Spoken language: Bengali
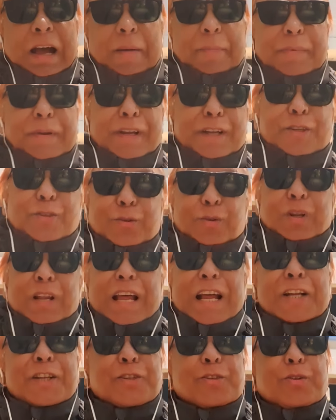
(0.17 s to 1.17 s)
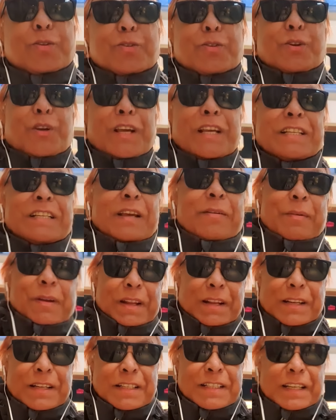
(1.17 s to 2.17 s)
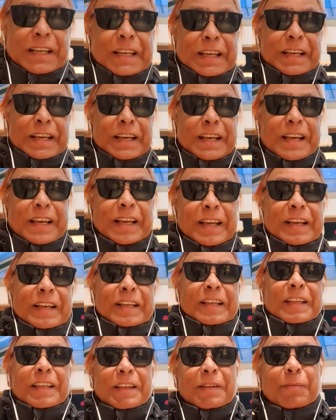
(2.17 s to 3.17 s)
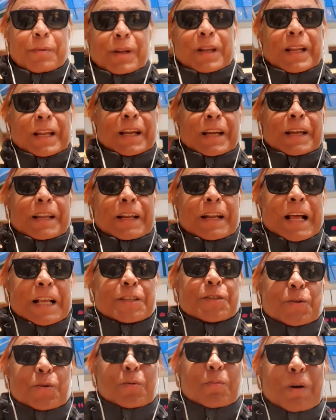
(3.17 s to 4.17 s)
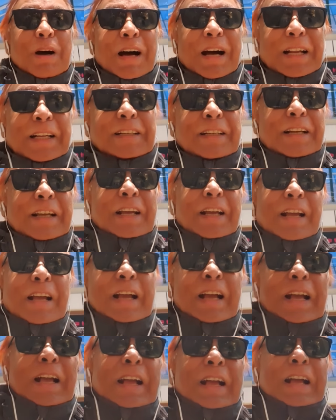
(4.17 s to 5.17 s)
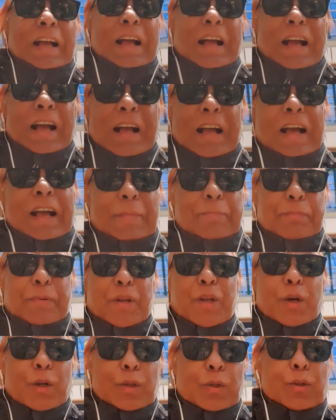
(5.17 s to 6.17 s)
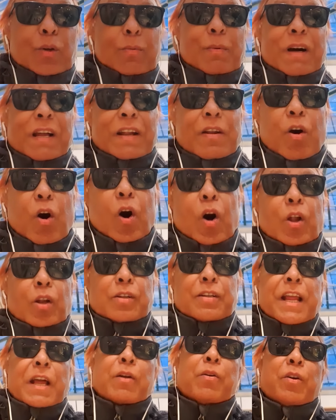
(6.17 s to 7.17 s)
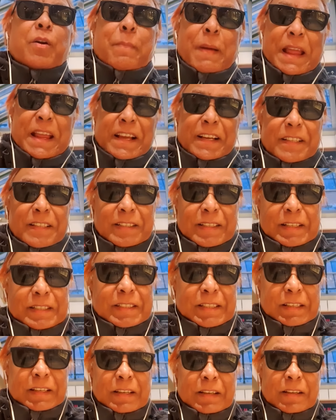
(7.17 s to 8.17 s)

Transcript: আপনারা শুনলে আশ্চর্য হয়ে যাবেন যে কি বলে রাজকুমার প্রিয় তোমার অল রেকর্ড ভেঙা দিতেছে